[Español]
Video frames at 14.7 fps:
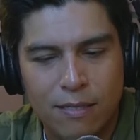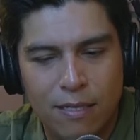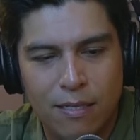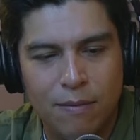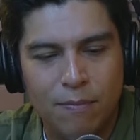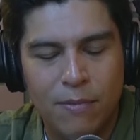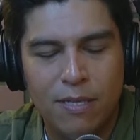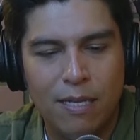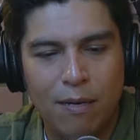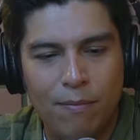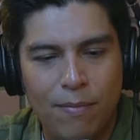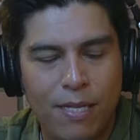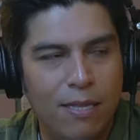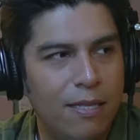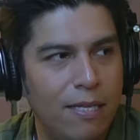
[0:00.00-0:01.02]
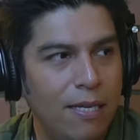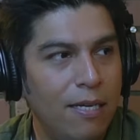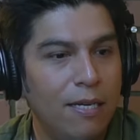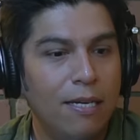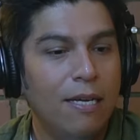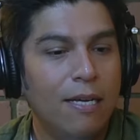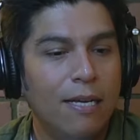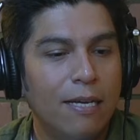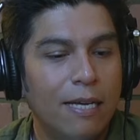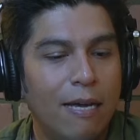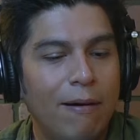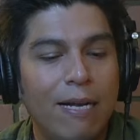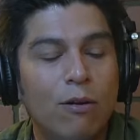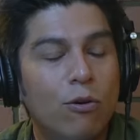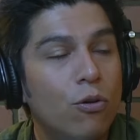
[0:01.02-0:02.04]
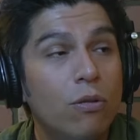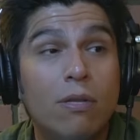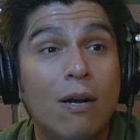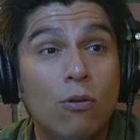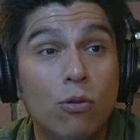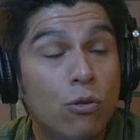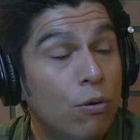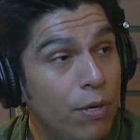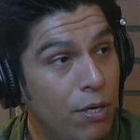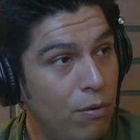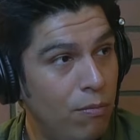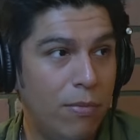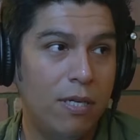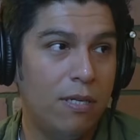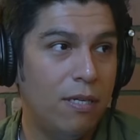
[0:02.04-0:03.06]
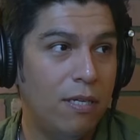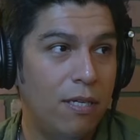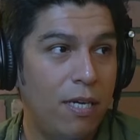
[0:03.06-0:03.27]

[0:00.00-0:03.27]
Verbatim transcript: sentimentalmente, que va a encontrar otro buen hombre.